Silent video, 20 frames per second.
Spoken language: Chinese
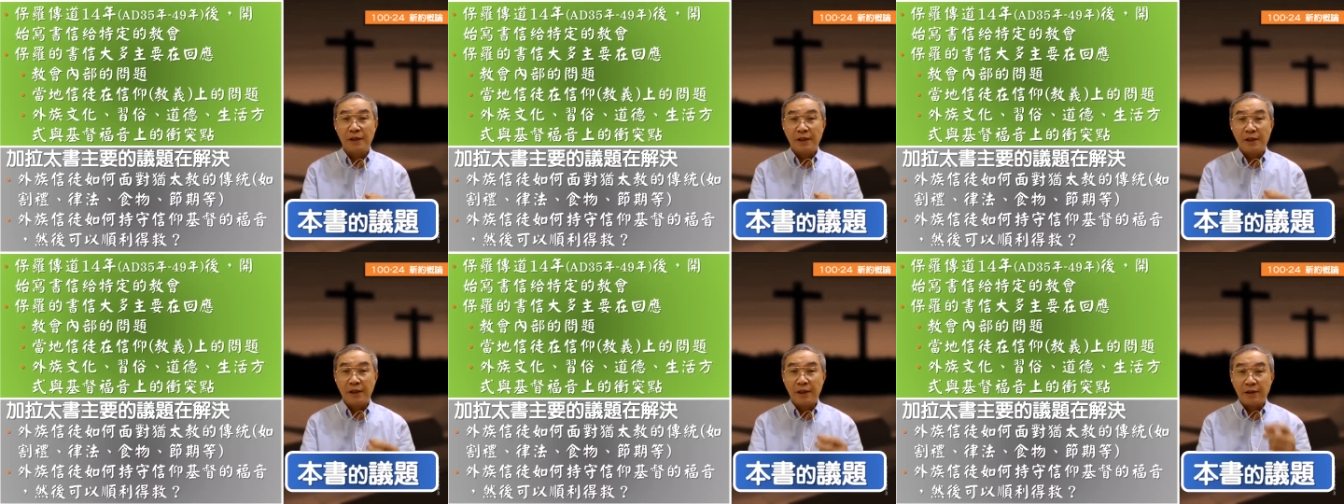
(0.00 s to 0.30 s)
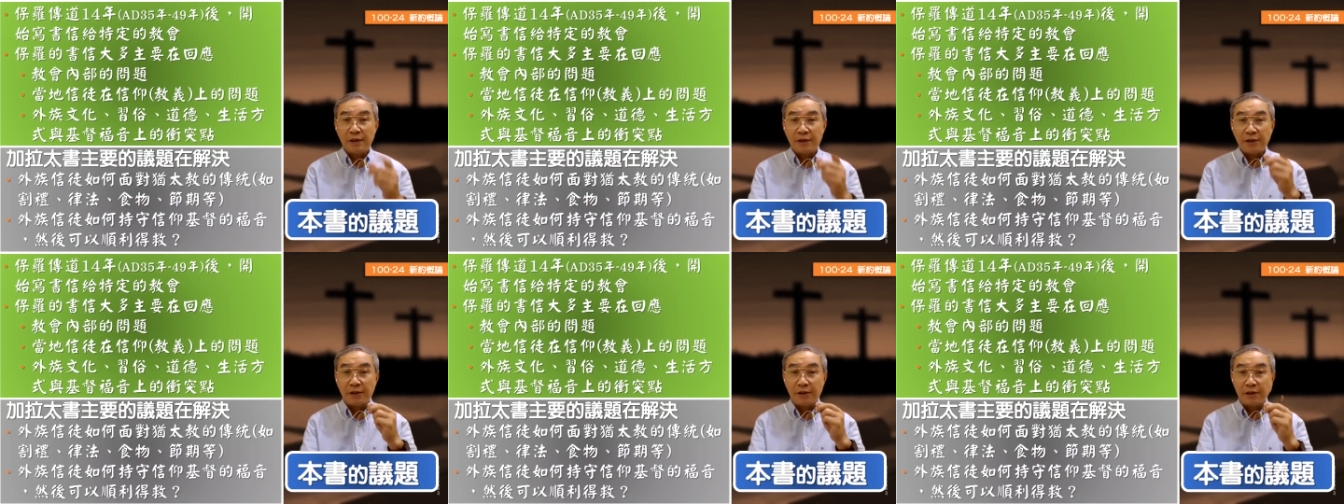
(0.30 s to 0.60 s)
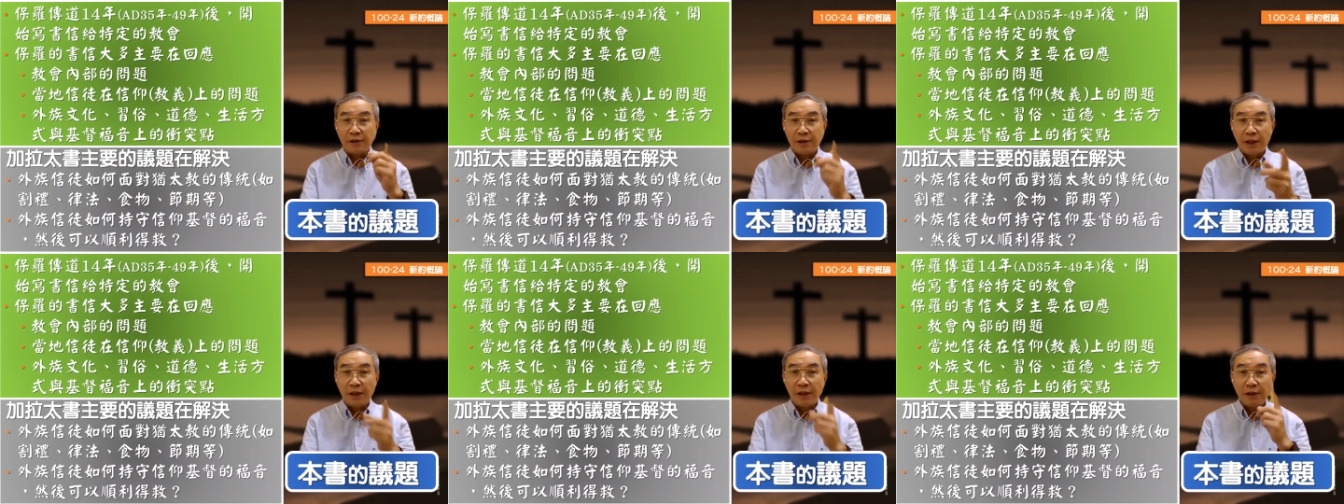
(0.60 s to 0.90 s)
那以
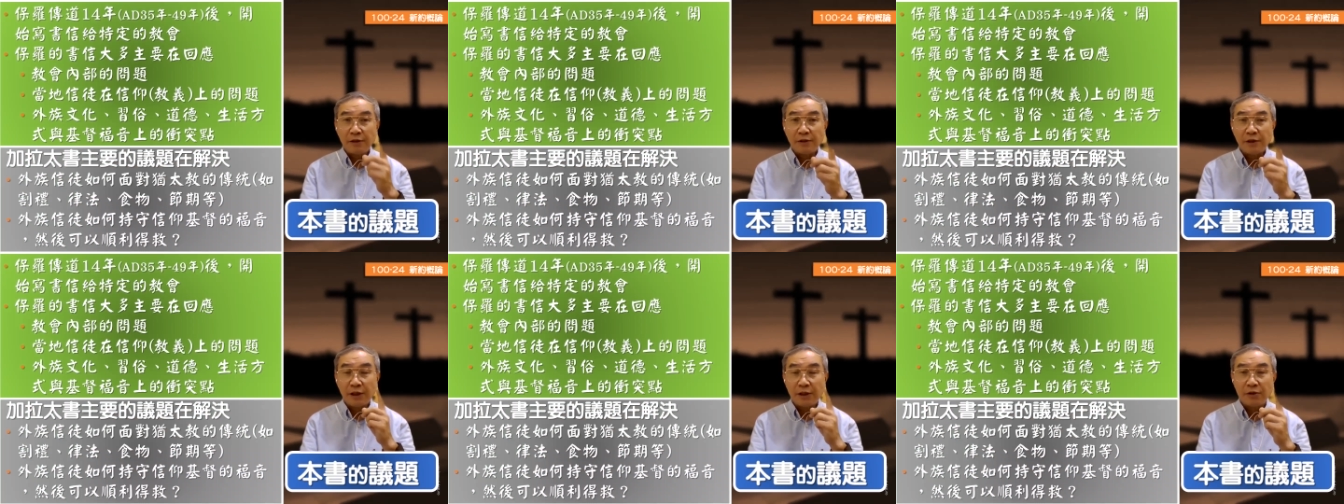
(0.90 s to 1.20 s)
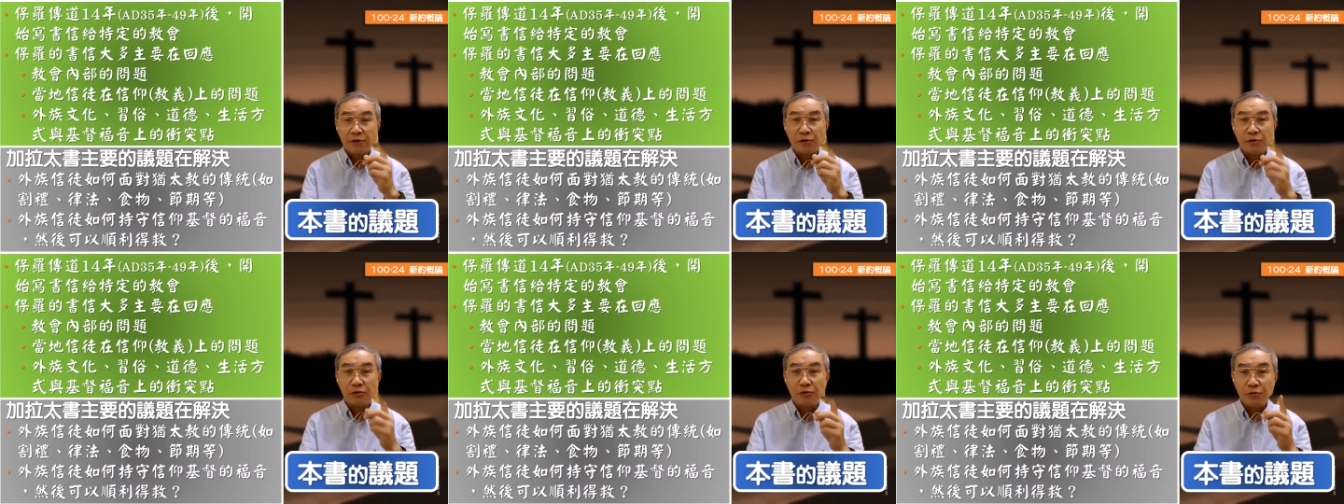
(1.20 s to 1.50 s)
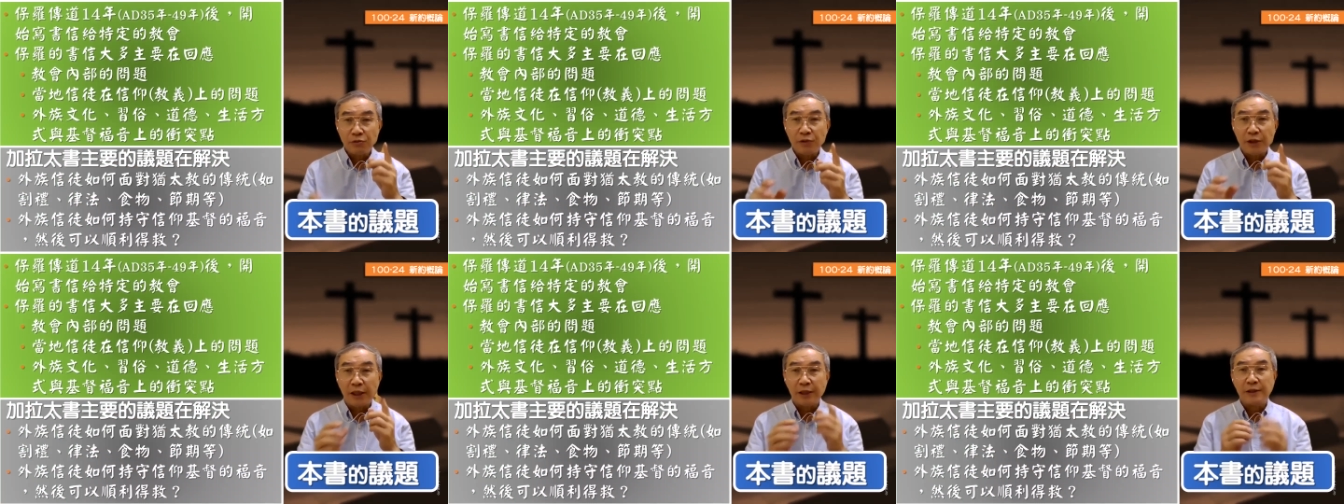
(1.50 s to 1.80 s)
加尔太
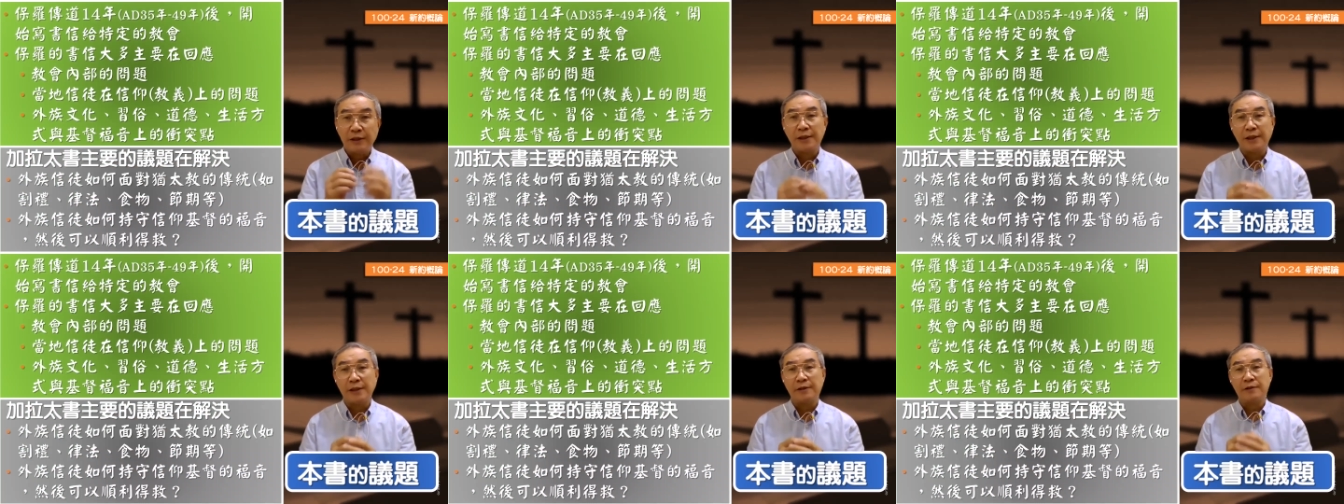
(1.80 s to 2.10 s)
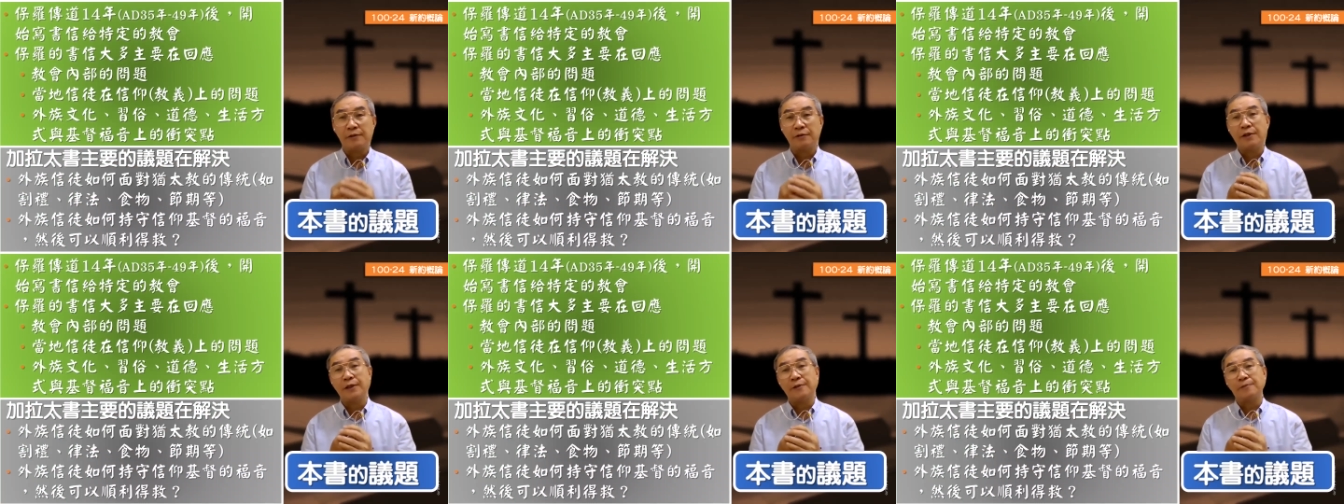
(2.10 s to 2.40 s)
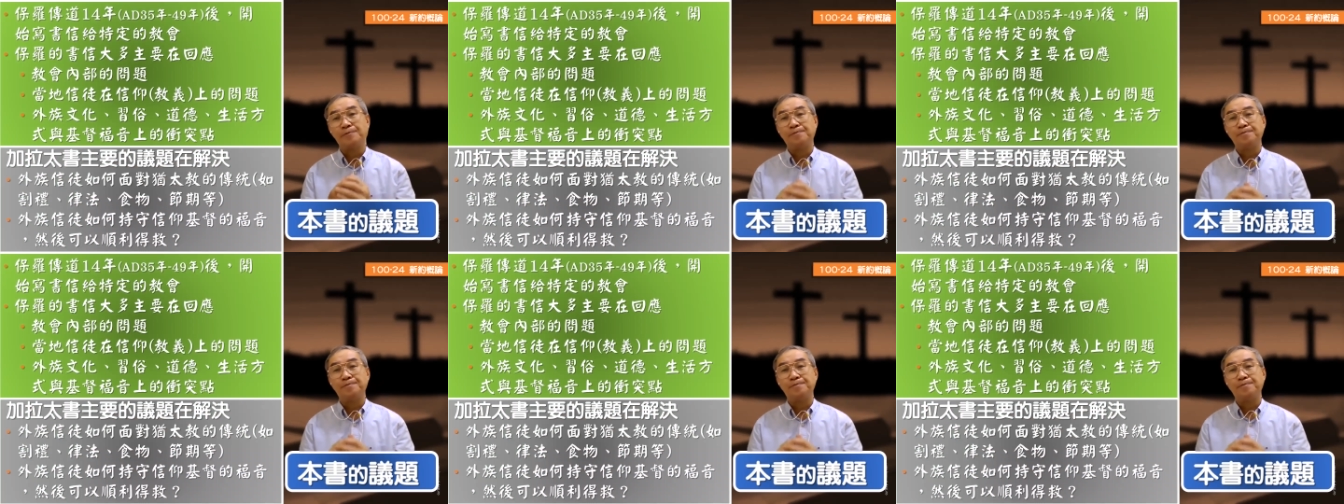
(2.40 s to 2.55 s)
书来讲的话，